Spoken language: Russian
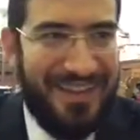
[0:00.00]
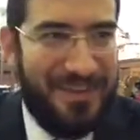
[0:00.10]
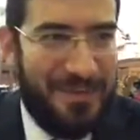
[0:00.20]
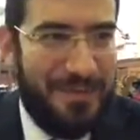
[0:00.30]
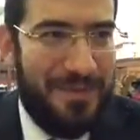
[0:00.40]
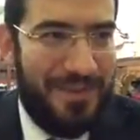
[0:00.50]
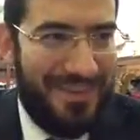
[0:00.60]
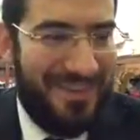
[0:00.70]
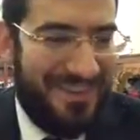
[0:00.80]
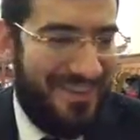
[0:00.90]
чтобы,
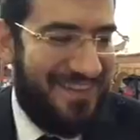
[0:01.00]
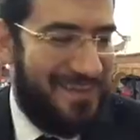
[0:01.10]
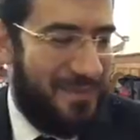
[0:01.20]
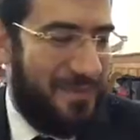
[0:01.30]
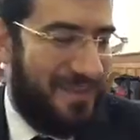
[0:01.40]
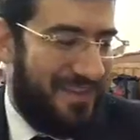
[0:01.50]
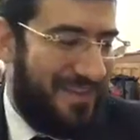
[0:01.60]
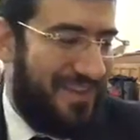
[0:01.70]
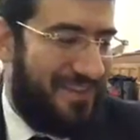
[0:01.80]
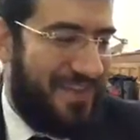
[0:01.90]
э, чтобы
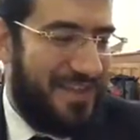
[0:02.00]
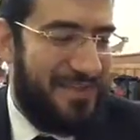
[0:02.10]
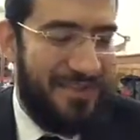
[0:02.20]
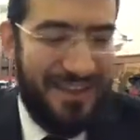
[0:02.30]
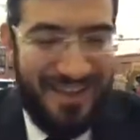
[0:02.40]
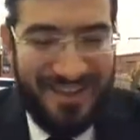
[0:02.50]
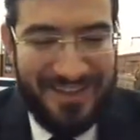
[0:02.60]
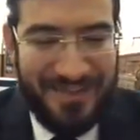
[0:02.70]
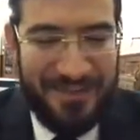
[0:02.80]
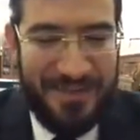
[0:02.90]
в качестве
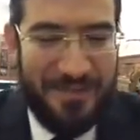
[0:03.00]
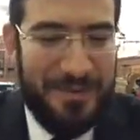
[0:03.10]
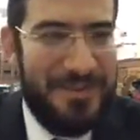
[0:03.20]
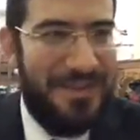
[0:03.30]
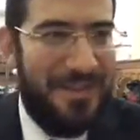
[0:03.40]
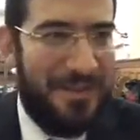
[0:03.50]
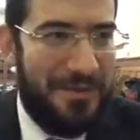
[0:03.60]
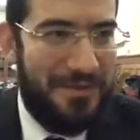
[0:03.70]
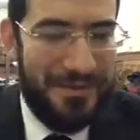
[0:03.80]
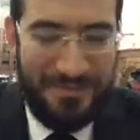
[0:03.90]
лекарства, видимо, очень
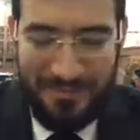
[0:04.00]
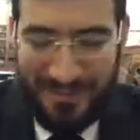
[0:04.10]
дорогого.